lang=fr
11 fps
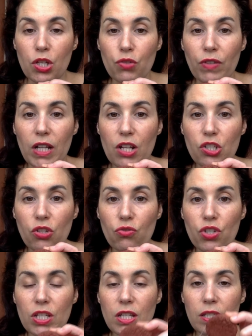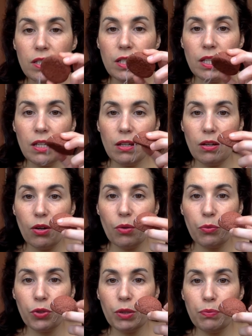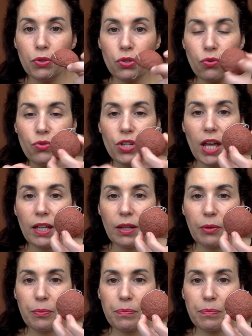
je vais la changer, c'est mon éponge conjac.